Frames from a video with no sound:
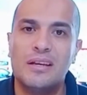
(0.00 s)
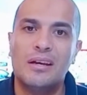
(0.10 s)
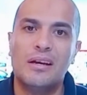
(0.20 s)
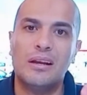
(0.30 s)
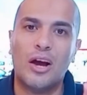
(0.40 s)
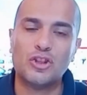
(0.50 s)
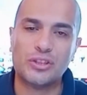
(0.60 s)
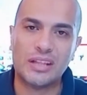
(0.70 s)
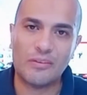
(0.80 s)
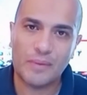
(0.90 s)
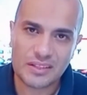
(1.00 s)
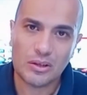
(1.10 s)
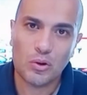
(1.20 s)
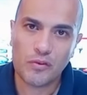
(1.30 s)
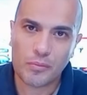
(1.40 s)
ال 10000 مثلا
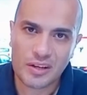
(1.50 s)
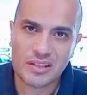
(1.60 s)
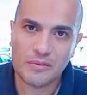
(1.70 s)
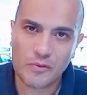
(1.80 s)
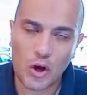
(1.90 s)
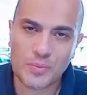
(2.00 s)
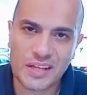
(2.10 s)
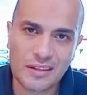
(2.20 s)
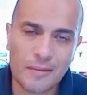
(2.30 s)
الاوفر برايس اللي بتدفعهم زياده